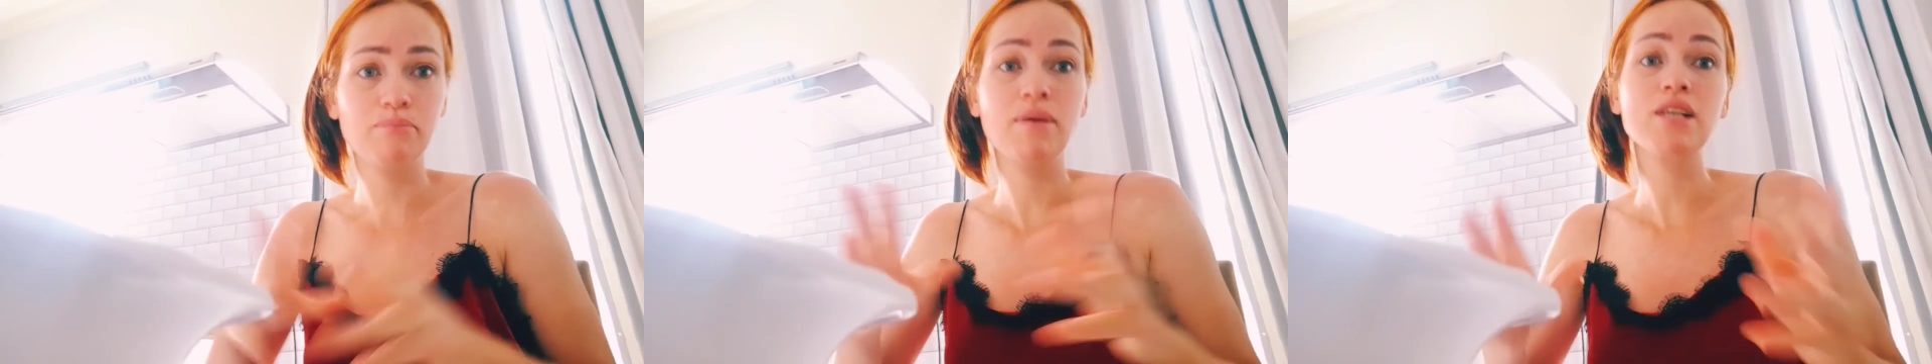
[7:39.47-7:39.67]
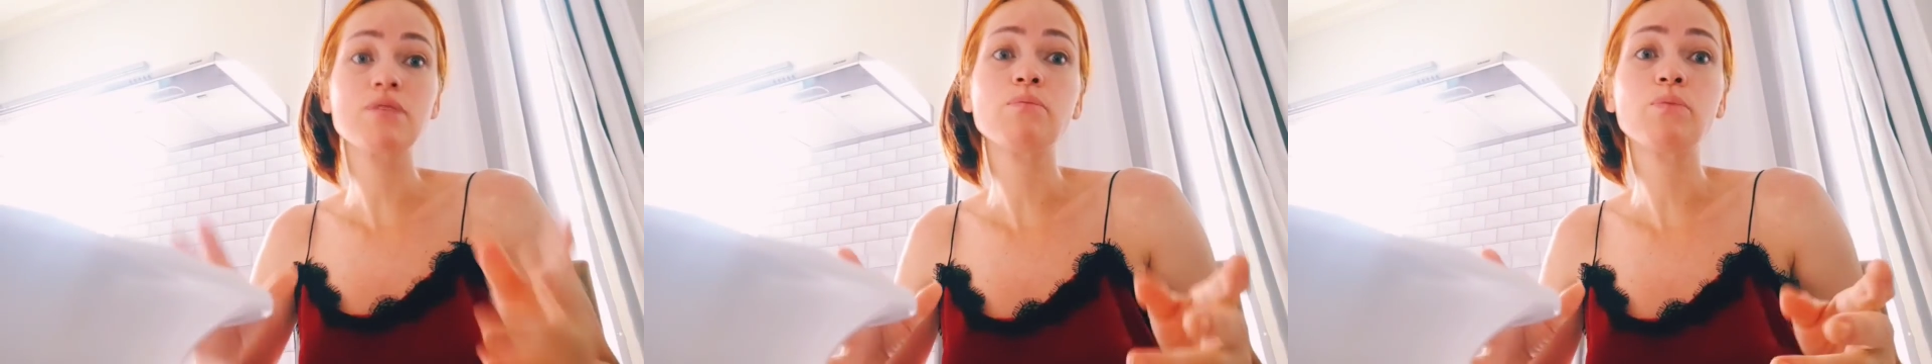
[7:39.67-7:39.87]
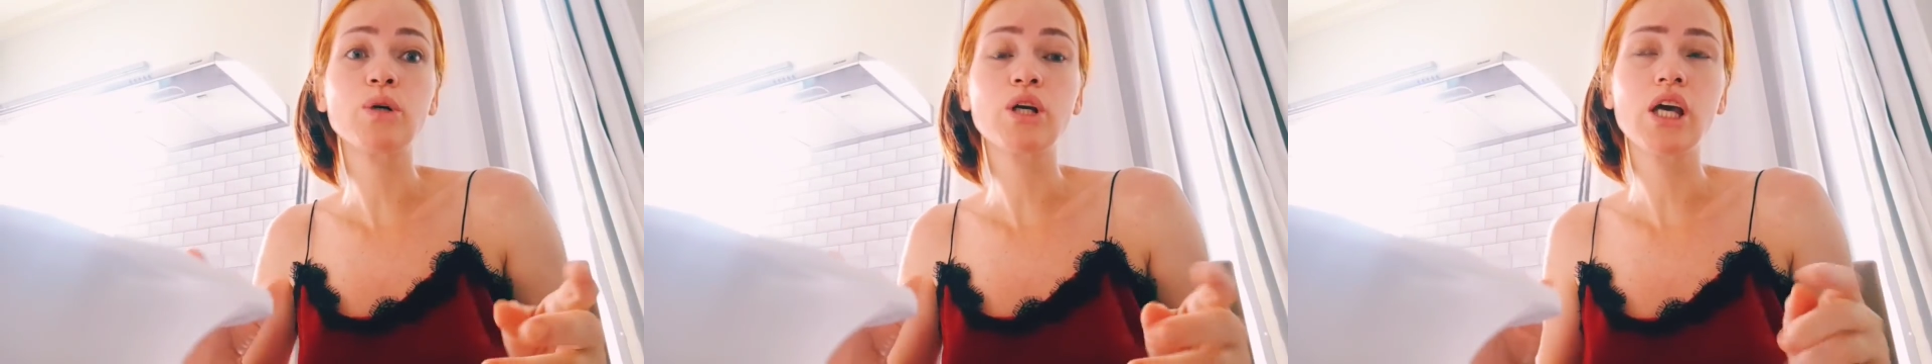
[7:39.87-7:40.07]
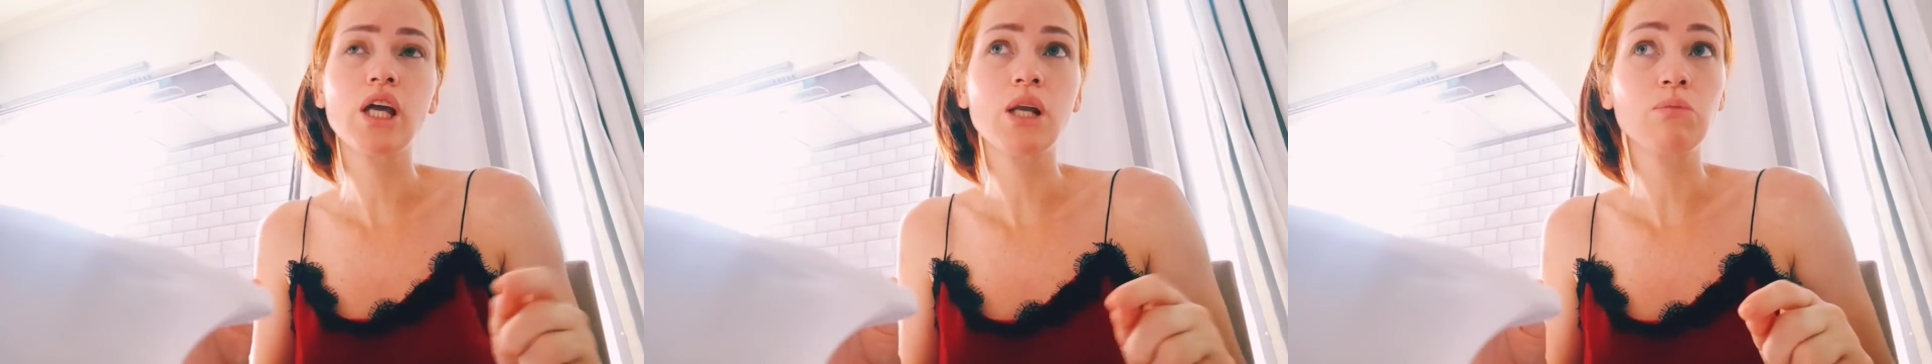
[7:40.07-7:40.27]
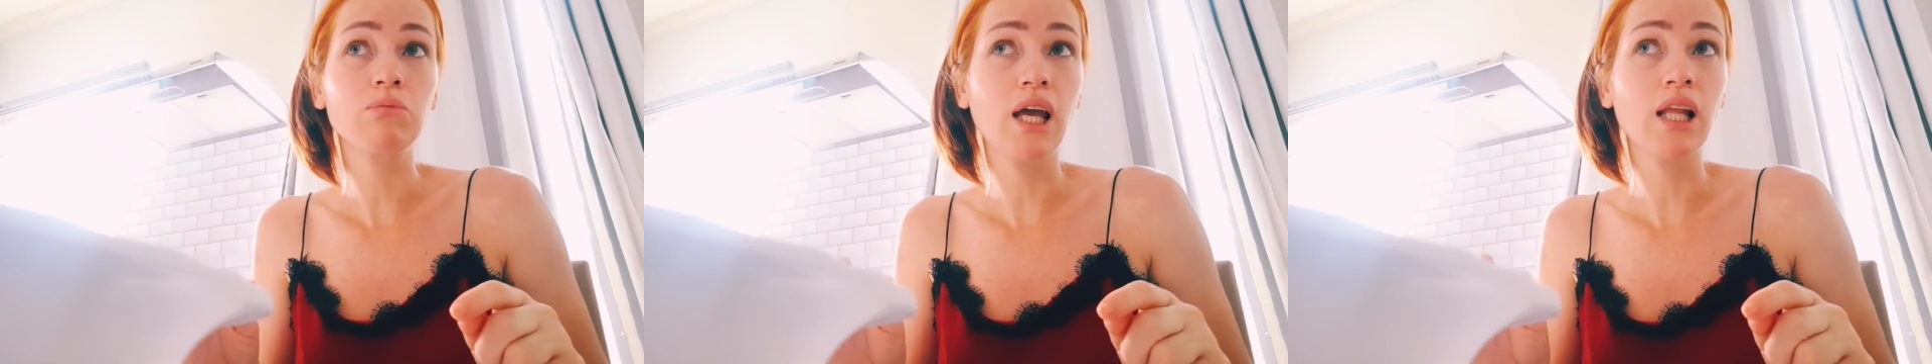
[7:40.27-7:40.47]
Mesmo porque
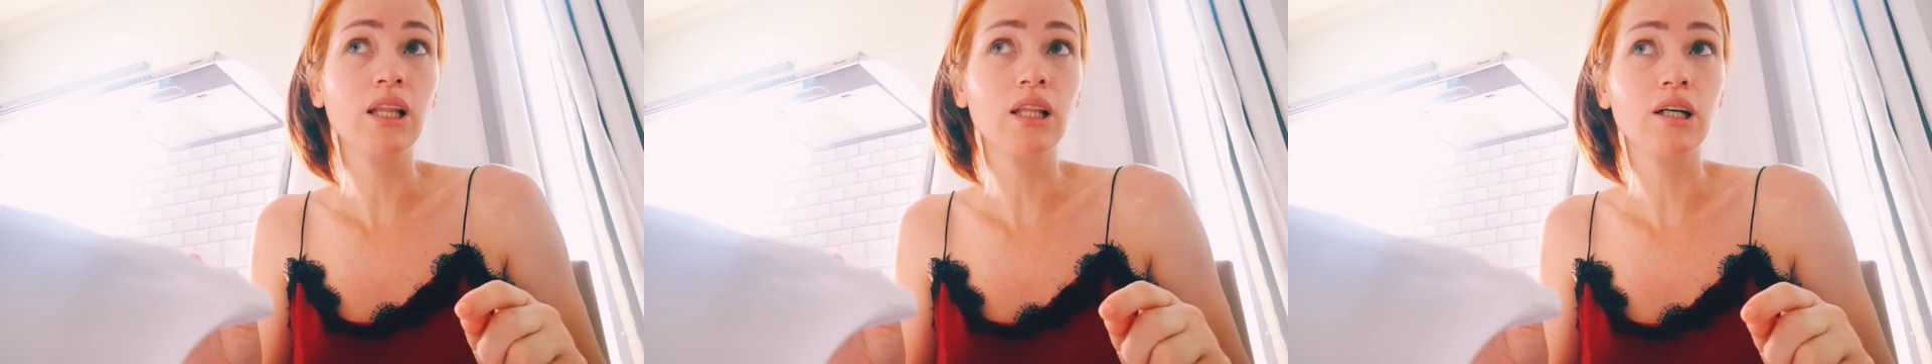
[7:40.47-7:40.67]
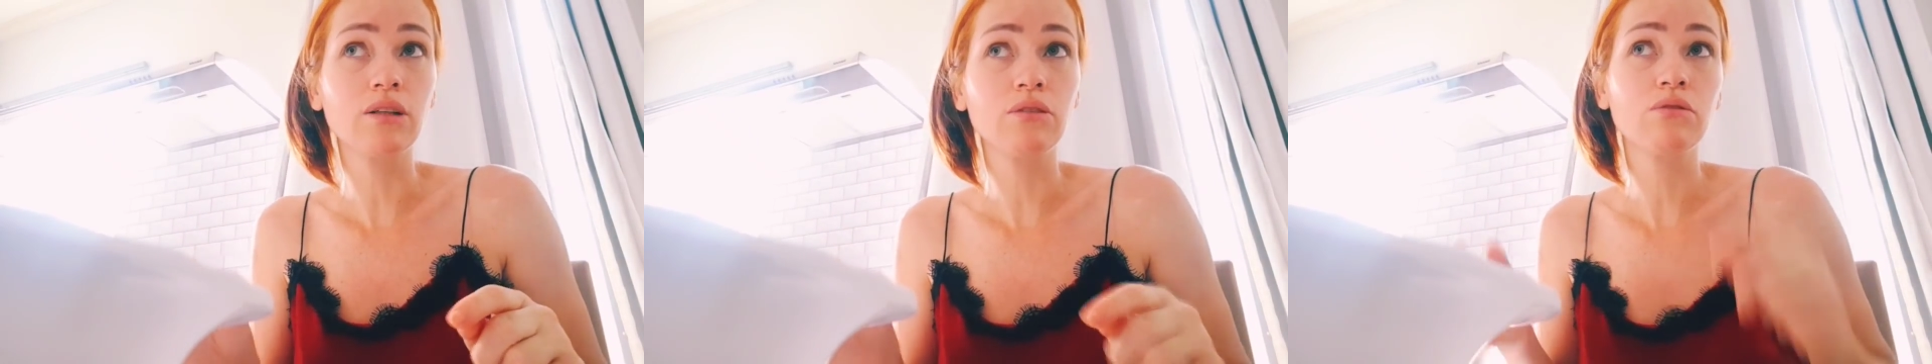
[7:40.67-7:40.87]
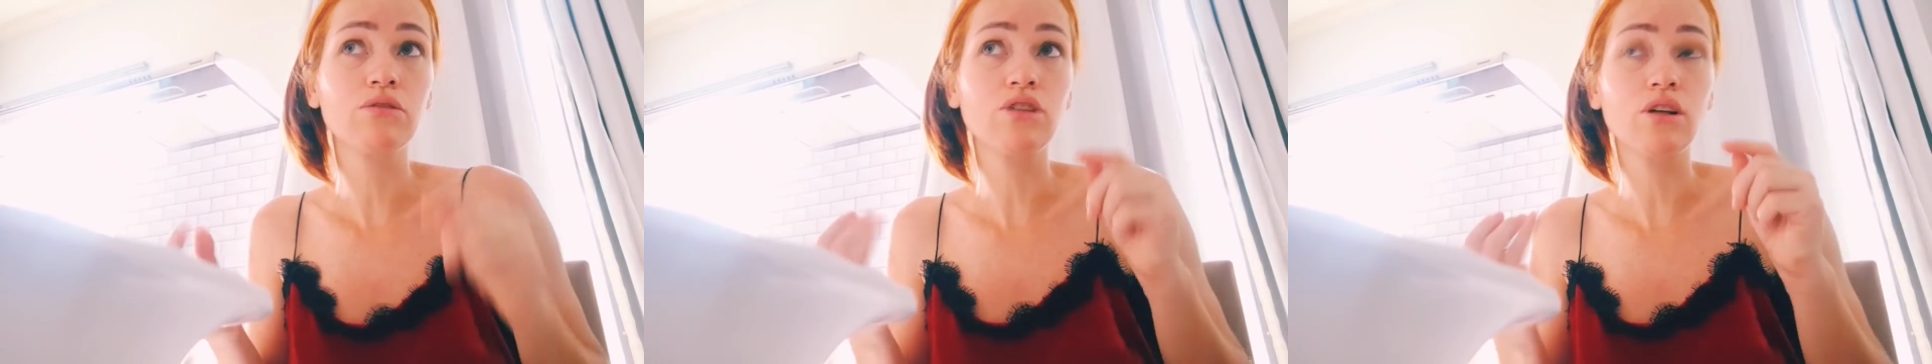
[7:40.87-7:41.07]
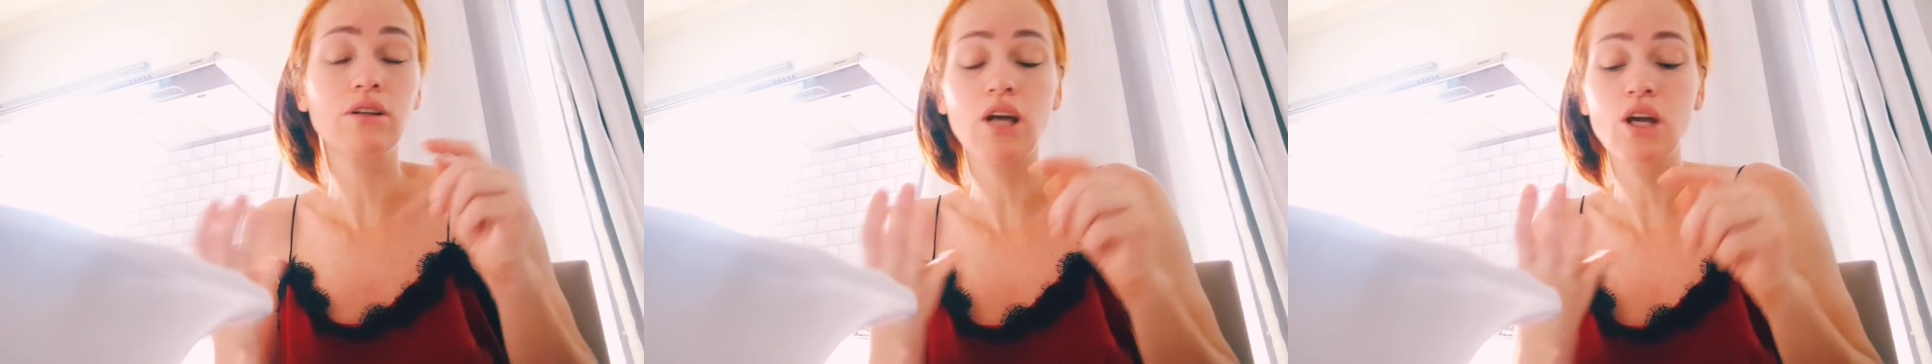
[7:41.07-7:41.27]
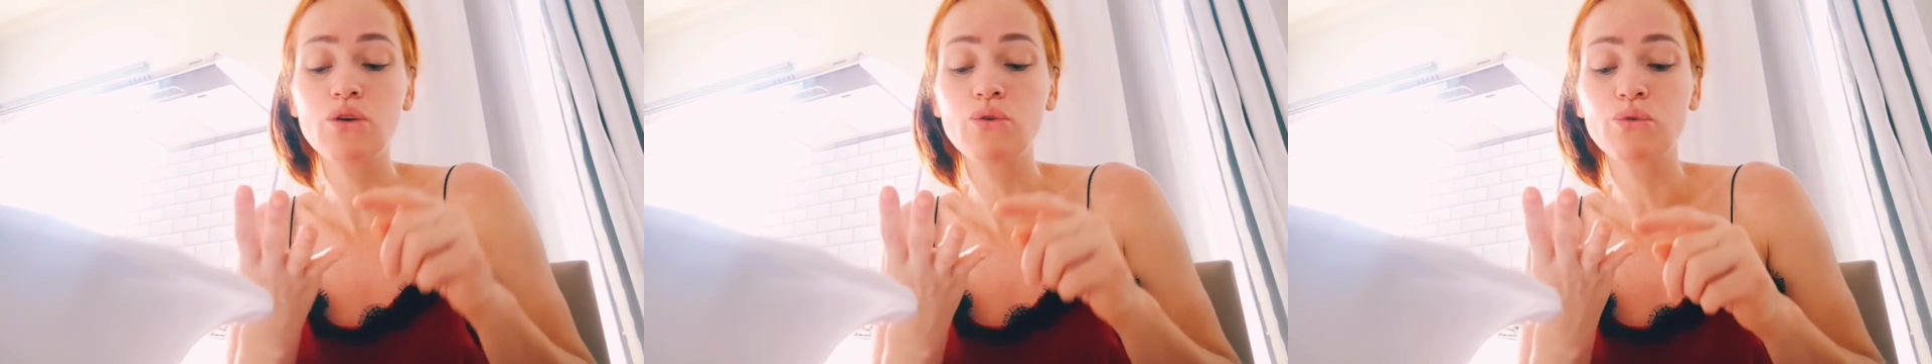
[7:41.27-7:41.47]
não tem tanto. Só
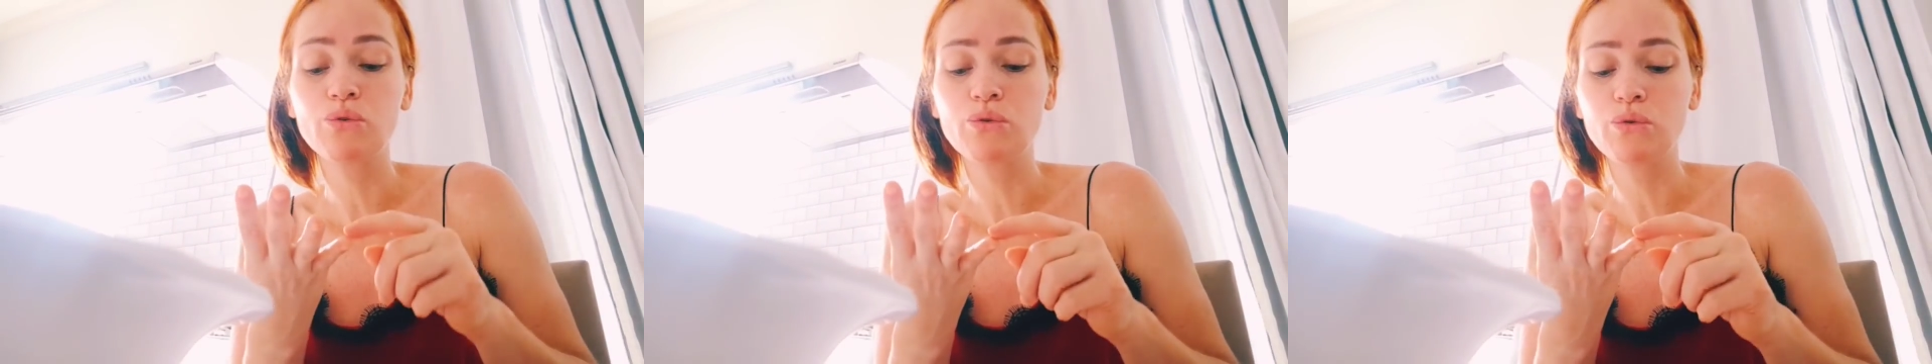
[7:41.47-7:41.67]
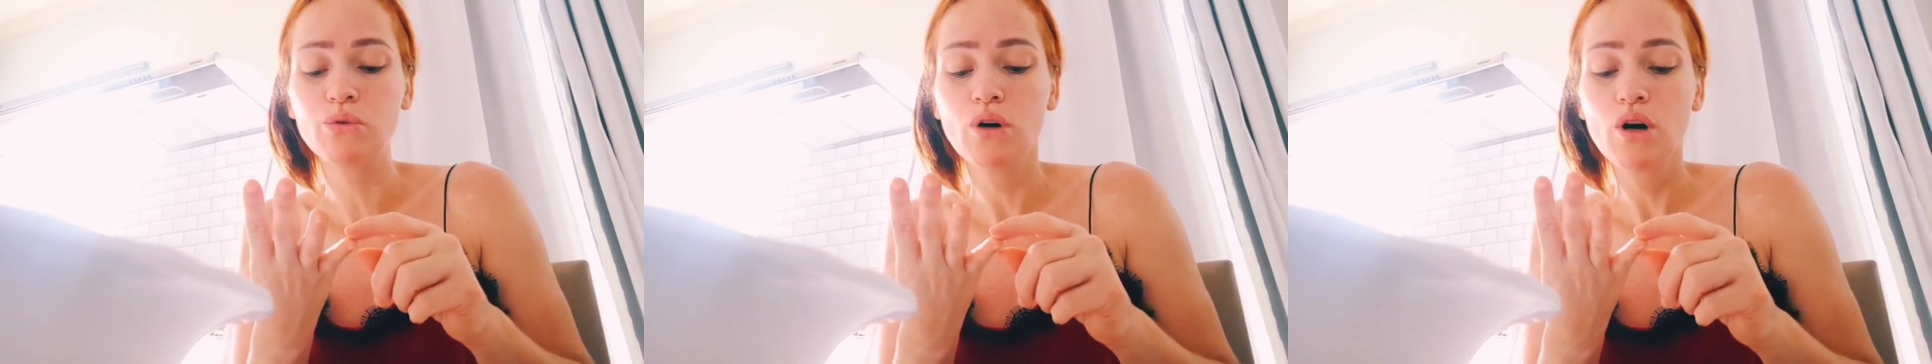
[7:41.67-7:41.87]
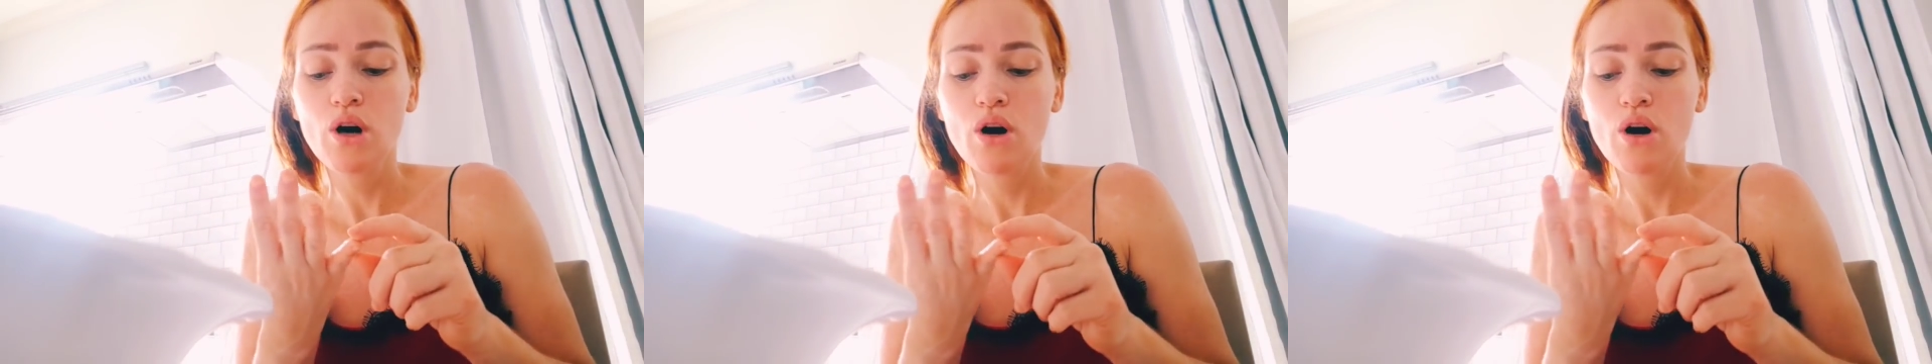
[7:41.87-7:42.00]
tenho